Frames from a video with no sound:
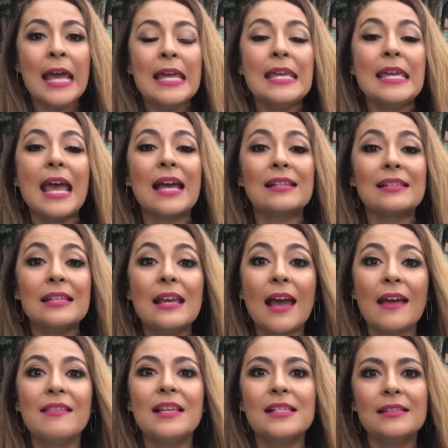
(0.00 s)
Y así
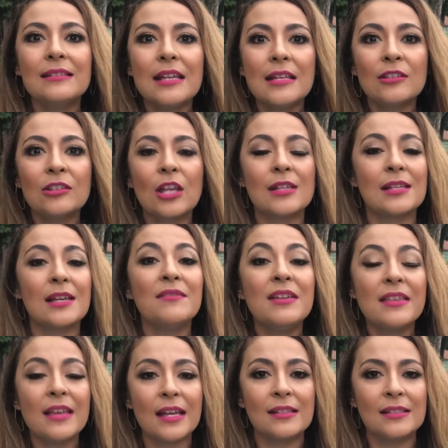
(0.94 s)
hay distintas
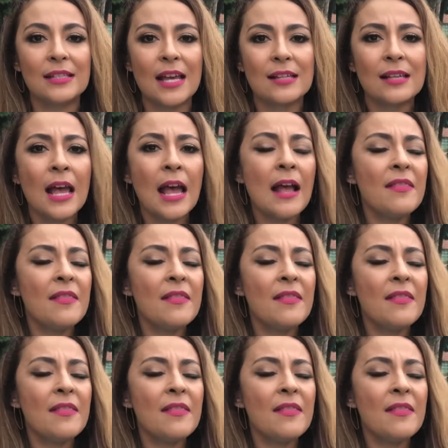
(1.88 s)
evidencias